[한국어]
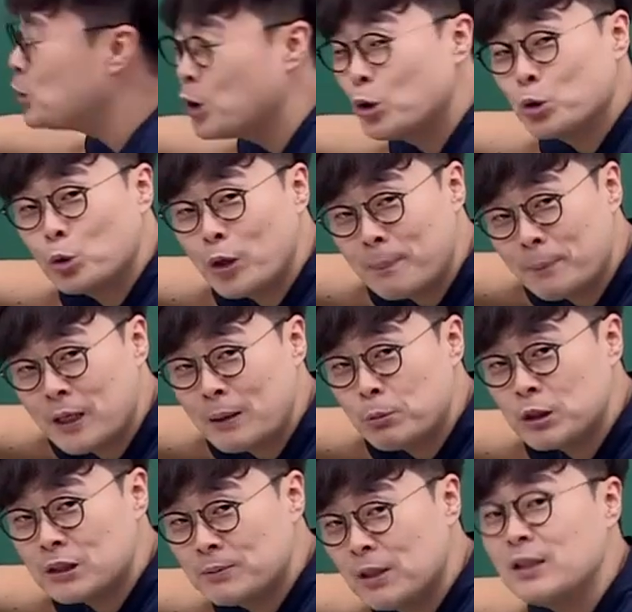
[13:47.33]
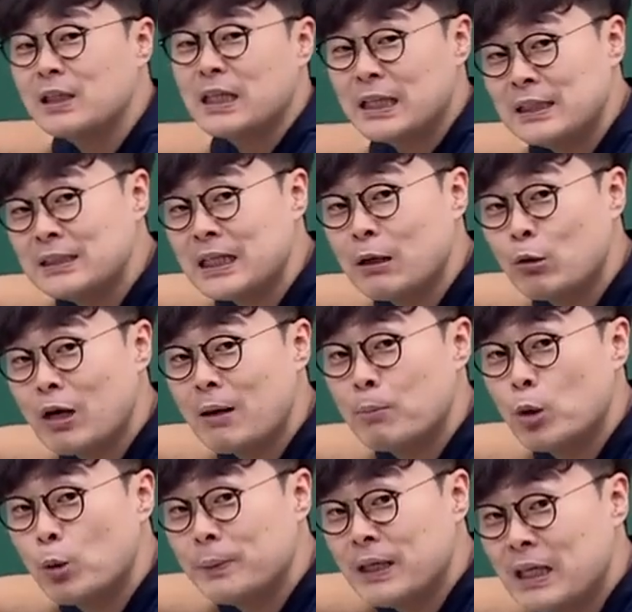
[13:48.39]
정도 한번 해보시면 긴장과
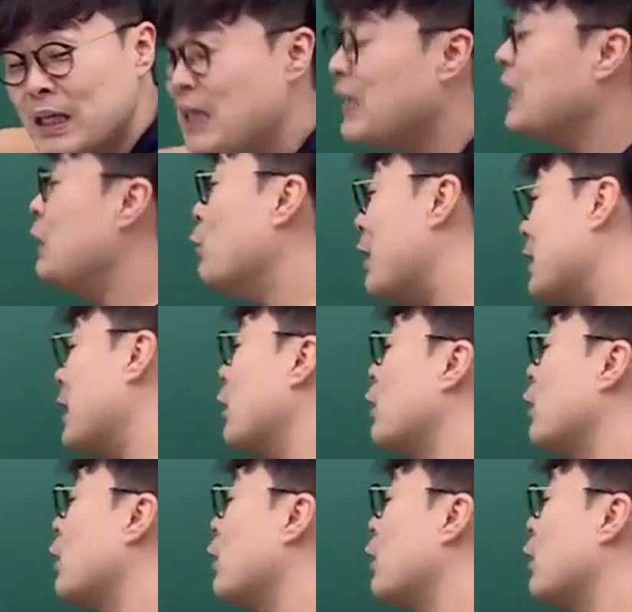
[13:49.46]
몸이 이완될